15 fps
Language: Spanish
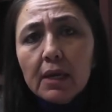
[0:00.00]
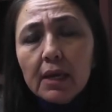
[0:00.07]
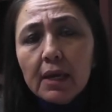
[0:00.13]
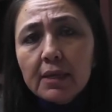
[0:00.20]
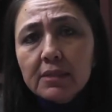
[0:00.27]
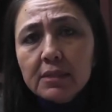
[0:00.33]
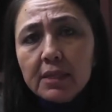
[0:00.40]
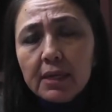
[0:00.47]

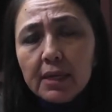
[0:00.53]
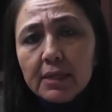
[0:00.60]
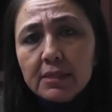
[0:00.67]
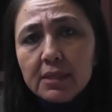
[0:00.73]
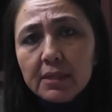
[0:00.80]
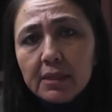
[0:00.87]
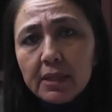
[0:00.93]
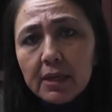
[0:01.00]
Este,
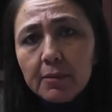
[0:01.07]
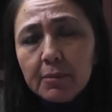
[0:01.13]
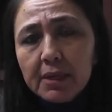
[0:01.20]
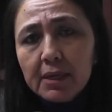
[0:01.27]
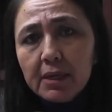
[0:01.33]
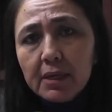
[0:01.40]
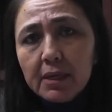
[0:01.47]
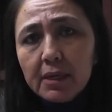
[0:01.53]
este
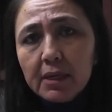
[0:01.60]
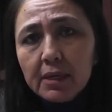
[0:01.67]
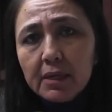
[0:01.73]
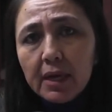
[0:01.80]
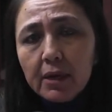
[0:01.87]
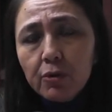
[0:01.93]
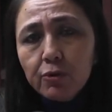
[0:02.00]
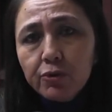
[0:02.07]
tema eh,
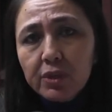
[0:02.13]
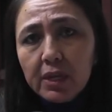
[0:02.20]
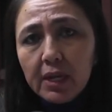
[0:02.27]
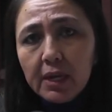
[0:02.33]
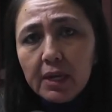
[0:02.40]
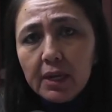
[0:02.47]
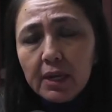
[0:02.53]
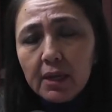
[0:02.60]
ya lo
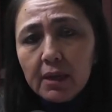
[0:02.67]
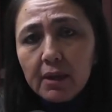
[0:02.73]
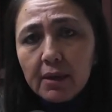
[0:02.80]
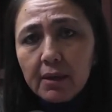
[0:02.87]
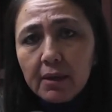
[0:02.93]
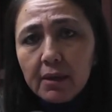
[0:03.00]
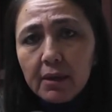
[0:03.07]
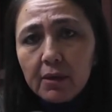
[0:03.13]
tiene
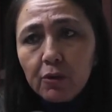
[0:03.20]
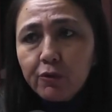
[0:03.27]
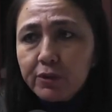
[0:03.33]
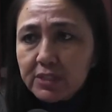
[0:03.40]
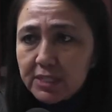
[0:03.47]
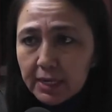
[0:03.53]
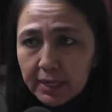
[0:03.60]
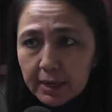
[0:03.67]
eh,
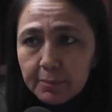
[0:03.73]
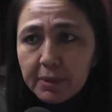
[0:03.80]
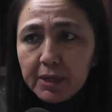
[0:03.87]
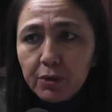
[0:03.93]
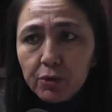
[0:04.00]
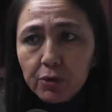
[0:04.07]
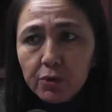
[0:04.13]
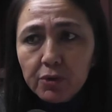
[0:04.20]
Oficialía
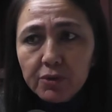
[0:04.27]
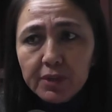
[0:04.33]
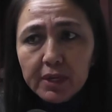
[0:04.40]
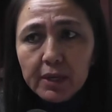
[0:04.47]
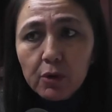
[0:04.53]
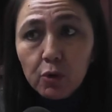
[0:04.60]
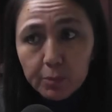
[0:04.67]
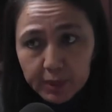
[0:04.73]
Mayor
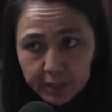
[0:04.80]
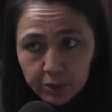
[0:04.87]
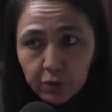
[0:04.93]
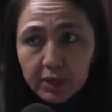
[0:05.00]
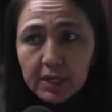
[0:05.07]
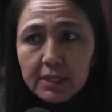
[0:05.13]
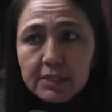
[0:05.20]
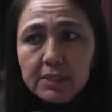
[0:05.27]
de Gobierno
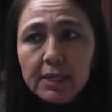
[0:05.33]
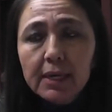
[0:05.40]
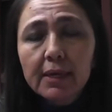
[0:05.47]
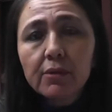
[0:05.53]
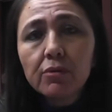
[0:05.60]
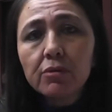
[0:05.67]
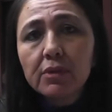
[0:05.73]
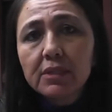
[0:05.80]
del
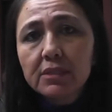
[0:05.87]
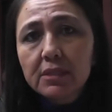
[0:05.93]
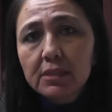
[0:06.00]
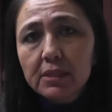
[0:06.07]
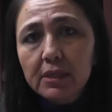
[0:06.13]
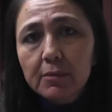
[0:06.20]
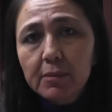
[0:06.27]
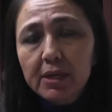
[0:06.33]
Estado, este
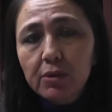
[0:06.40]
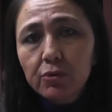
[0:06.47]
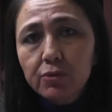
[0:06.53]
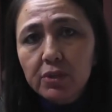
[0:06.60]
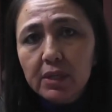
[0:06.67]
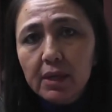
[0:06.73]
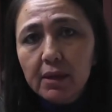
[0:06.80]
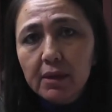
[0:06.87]
tema lo
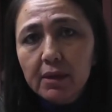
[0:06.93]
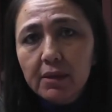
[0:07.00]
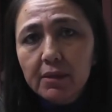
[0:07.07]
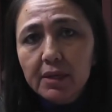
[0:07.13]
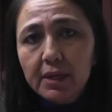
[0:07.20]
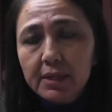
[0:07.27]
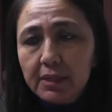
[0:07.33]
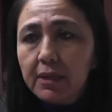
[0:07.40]
tiene
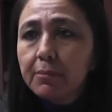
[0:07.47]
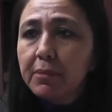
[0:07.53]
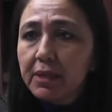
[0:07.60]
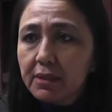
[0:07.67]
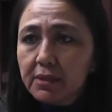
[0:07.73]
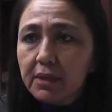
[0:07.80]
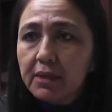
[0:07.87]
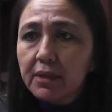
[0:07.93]

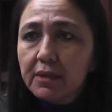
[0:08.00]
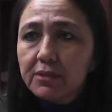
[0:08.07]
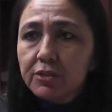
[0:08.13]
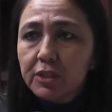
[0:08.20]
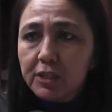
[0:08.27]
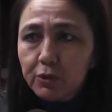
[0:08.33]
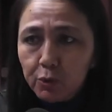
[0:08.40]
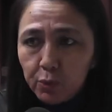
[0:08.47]
directamente
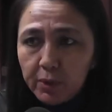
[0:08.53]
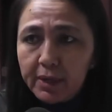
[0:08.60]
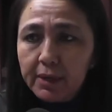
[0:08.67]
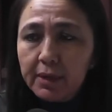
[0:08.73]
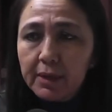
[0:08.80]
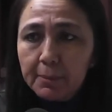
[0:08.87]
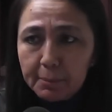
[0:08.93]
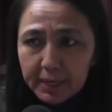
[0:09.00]
SIDUE en